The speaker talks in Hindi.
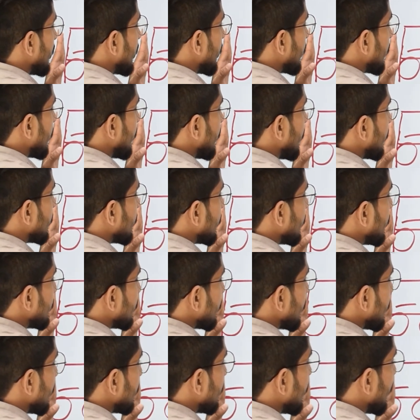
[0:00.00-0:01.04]
मीटर की लेंथ है ये
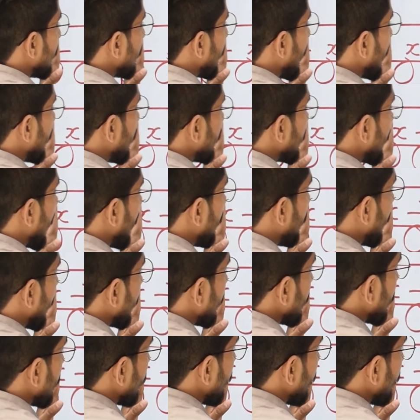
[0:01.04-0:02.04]
धीरे धीरे मान लो यहाँ पाई